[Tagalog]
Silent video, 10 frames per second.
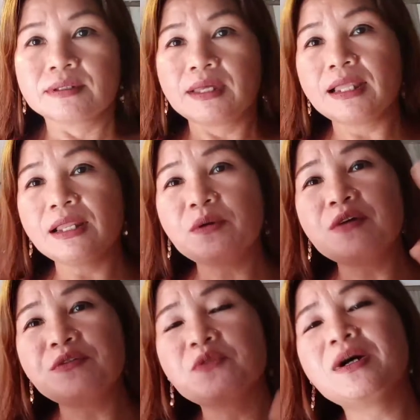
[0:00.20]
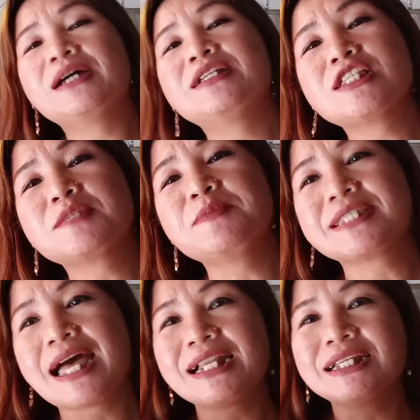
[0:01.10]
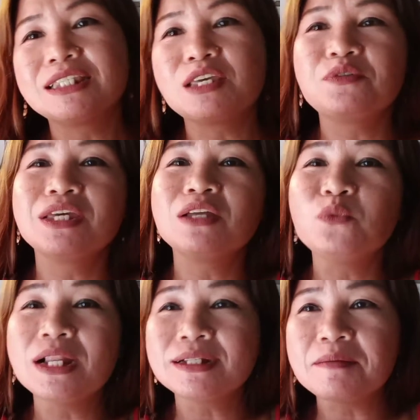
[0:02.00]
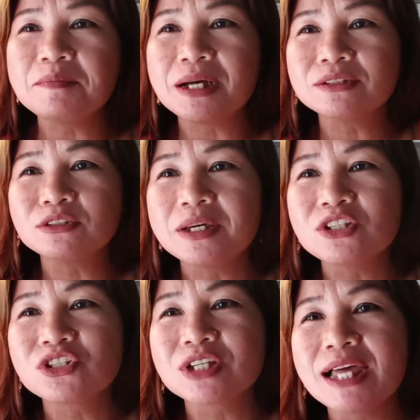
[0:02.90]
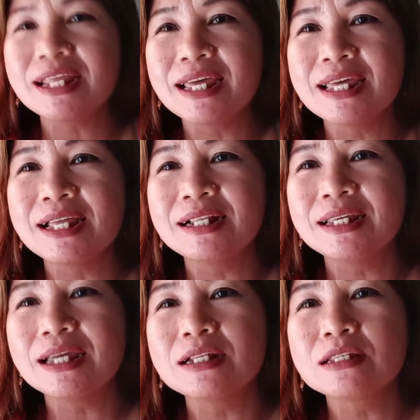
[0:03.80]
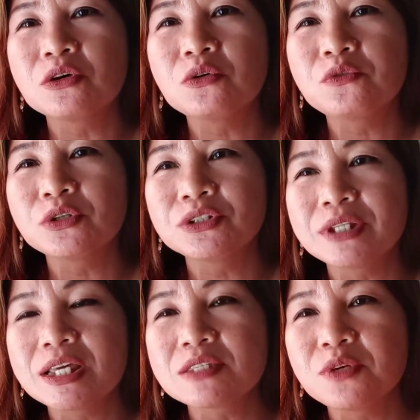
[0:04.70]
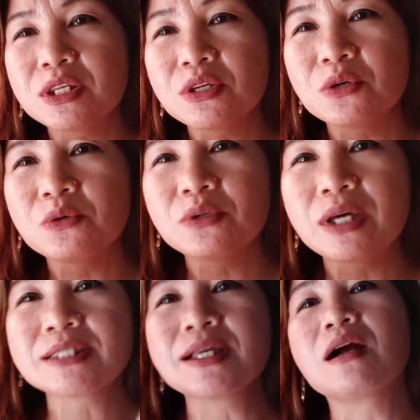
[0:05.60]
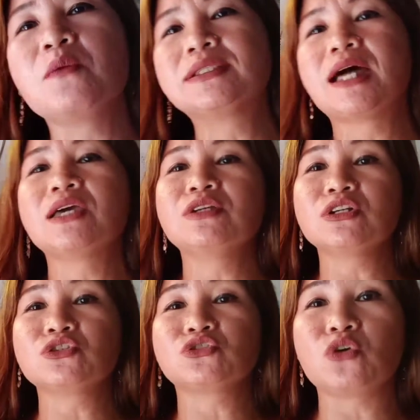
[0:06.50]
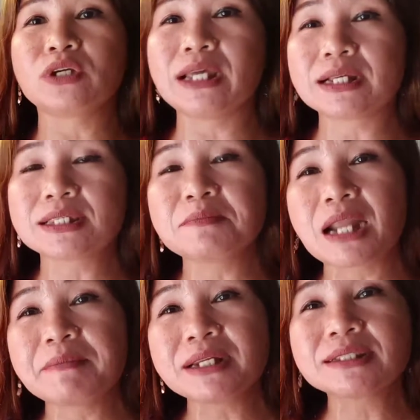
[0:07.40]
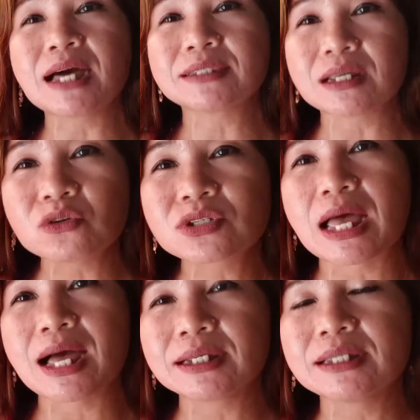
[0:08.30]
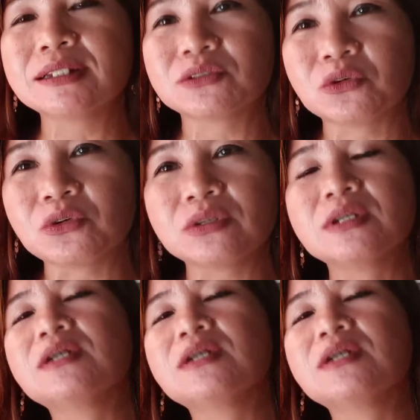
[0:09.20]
Hello everyone, this is Bisali TV and welcome back to my channel. Ayan, so for today's video, guys, gagawa tayo ng tutorial kasi marami nagtatanong sa akin nito.